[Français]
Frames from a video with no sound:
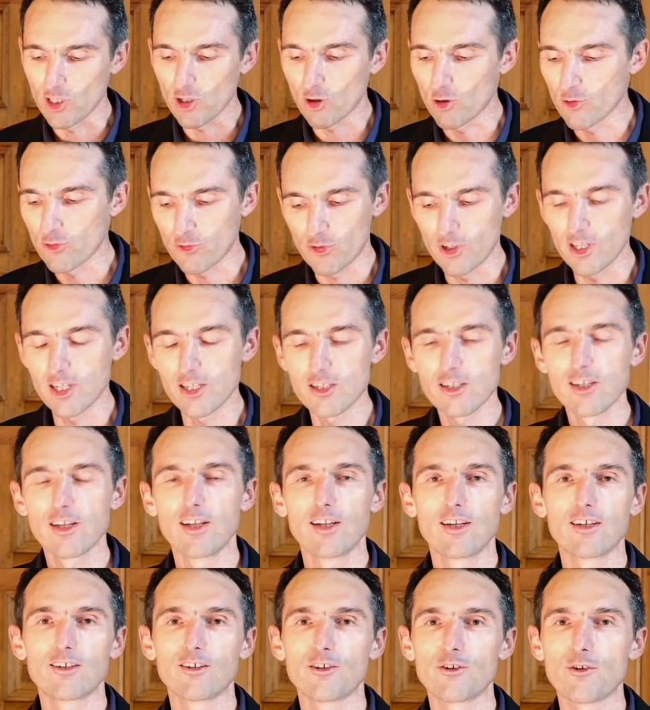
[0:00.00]
reflets,
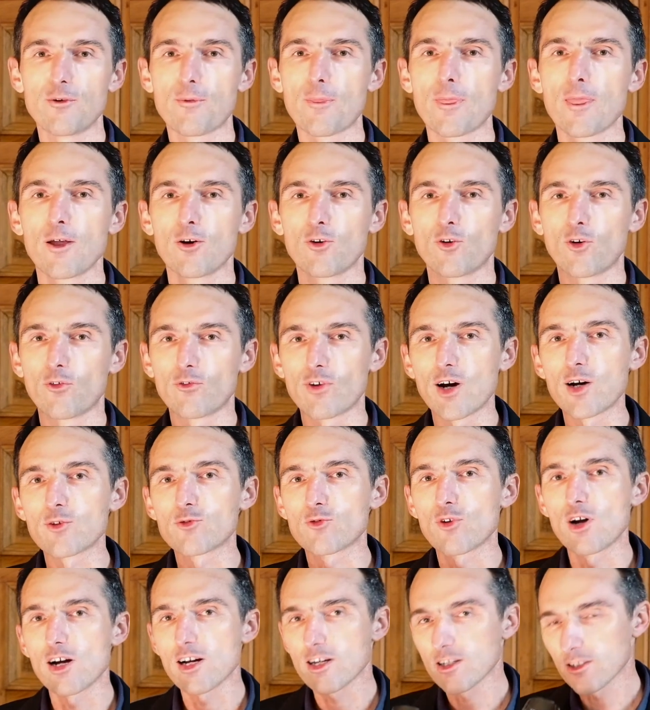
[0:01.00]
on va
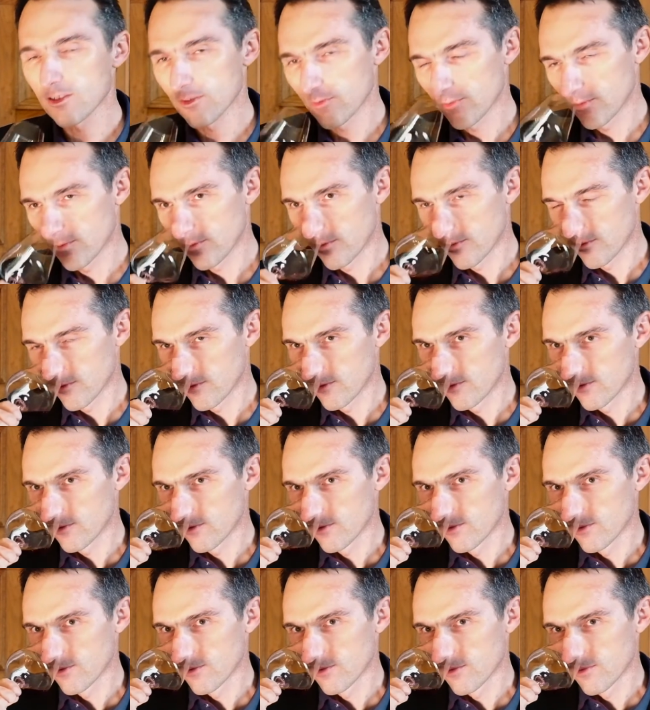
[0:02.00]
avoir
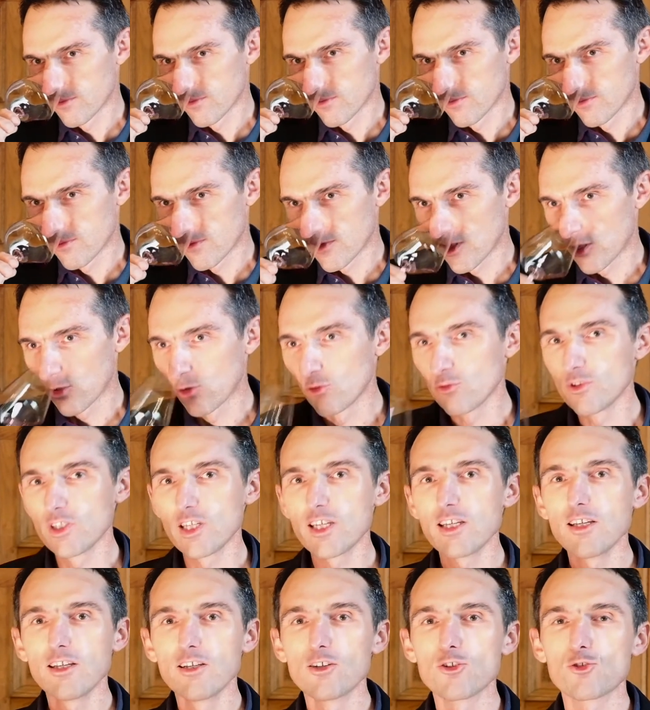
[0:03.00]
au
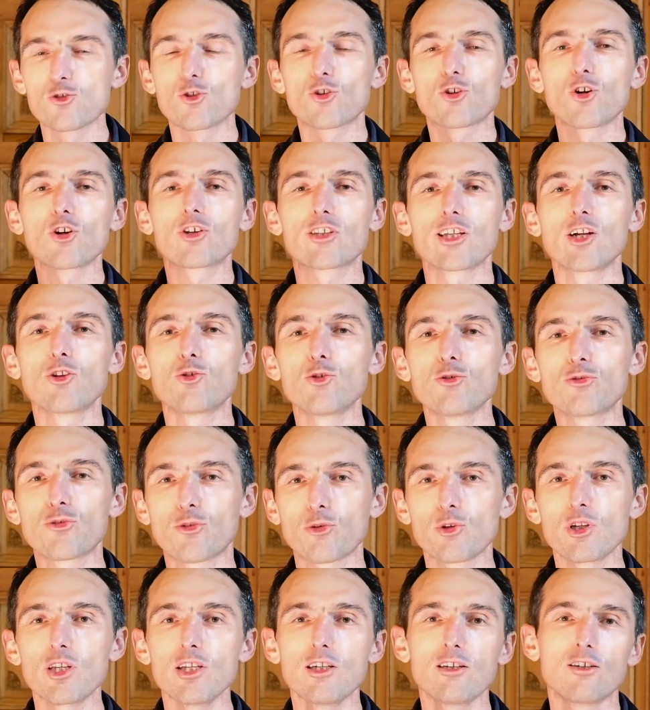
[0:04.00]
nez, ce cocktail de
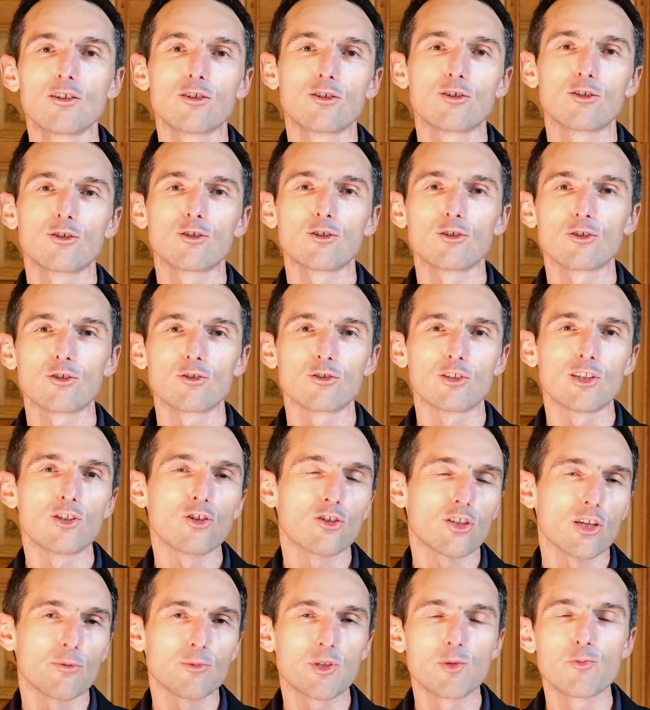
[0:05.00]
fruits, euh, des
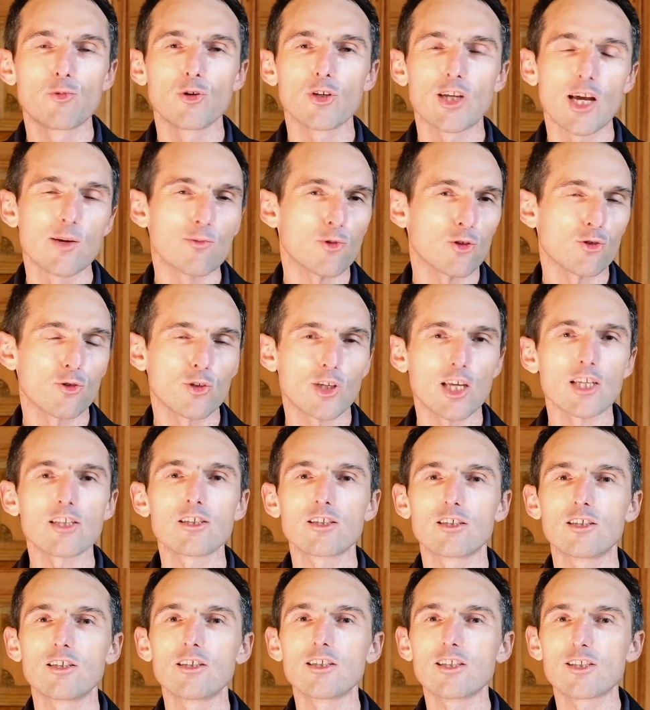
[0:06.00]
notes un petit peu également de
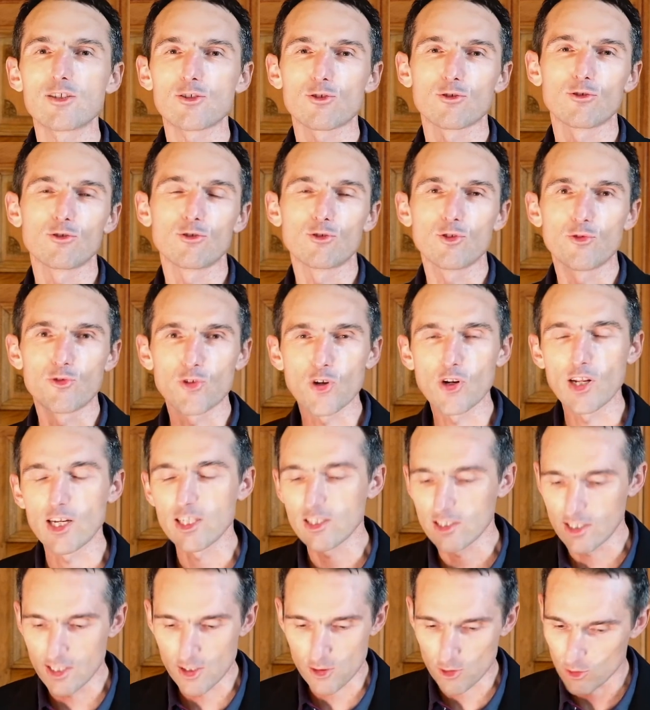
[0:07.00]
cassis, euh, de
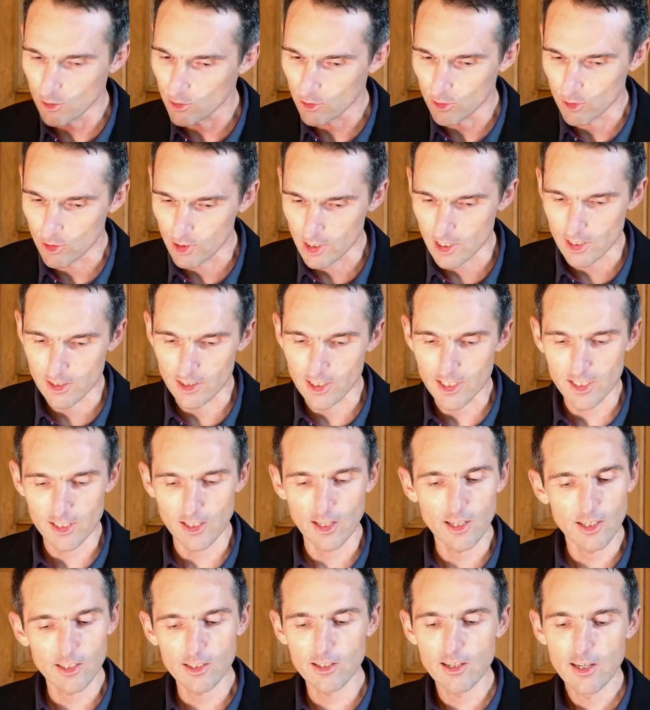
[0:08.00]
violette qui se, qui
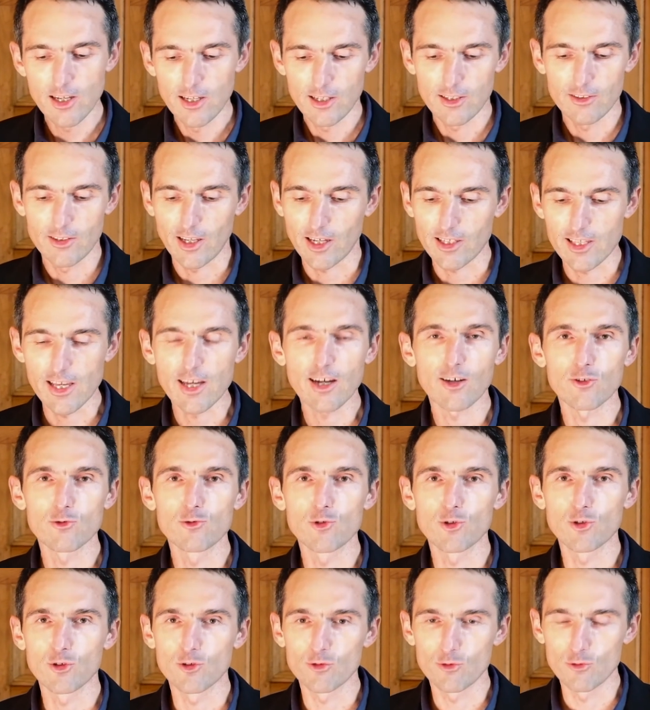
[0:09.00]
distinguent, derrière
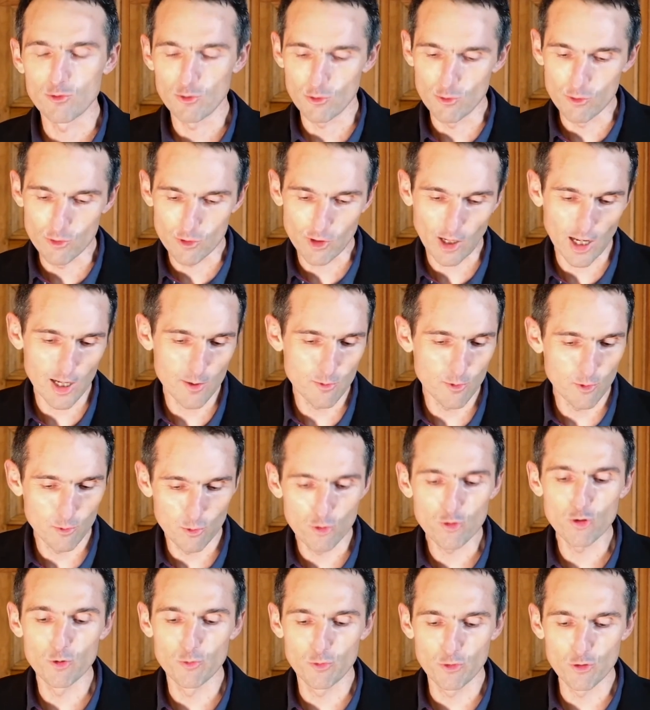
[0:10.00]
une, trame
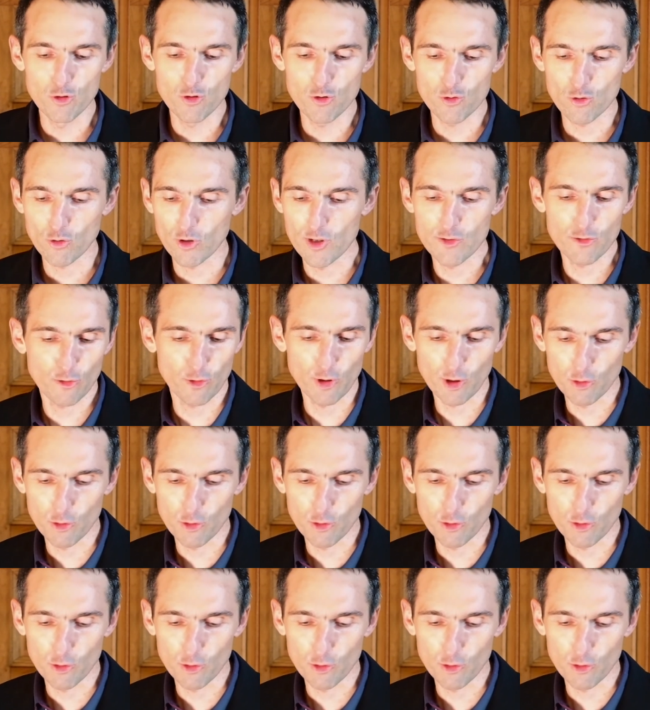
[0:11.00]
beaucoup plus sur les fruits